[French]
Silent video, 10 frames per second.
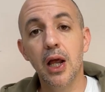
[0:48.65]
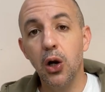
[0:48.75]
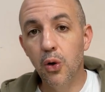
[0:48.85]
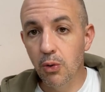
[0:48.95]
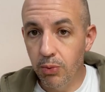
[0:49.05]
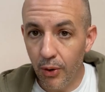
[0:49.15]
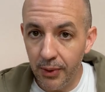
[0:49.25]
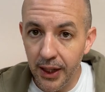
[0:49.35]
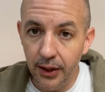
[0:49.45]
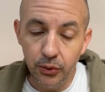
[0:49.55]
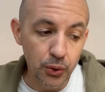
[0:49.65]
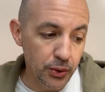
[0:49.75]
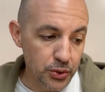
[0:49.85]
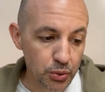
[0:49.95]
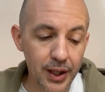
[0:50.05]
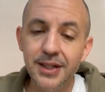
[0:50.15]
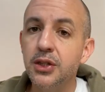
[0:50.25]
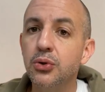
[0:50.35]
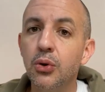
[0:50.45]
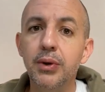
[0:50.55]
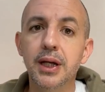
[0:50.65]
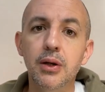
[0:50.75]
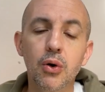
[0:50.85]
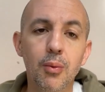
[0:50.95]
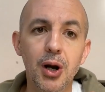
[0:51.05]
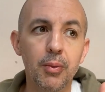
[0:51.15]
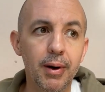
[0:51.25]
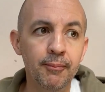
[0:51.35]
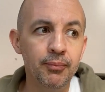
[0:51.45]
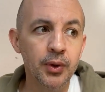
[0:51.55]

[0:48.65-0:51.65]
Le premier d'entre eux, celui-là, c'est celui qui normalement,